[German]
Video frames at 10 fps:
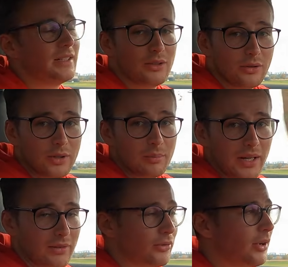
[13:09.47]
die neue
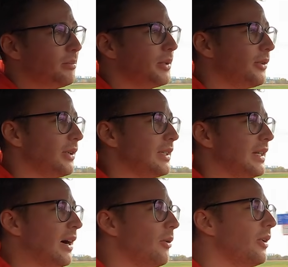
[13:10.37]
Plattform
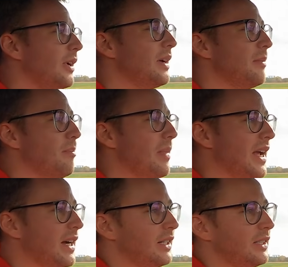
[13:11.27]
bedeutet auch
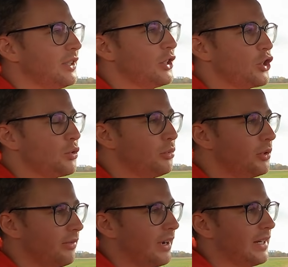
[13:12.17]
mehr
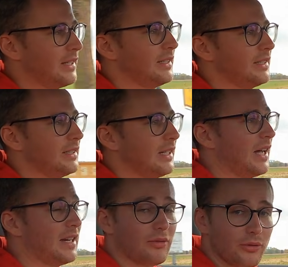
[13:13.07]
Spurweite
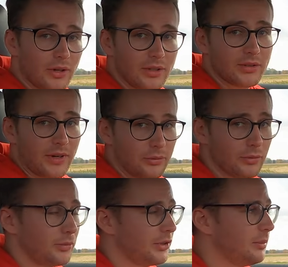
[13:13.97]
an der Front
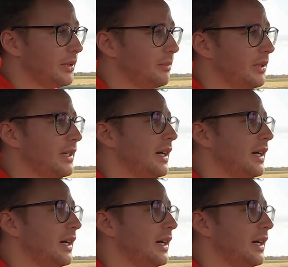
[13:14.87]
52 mm,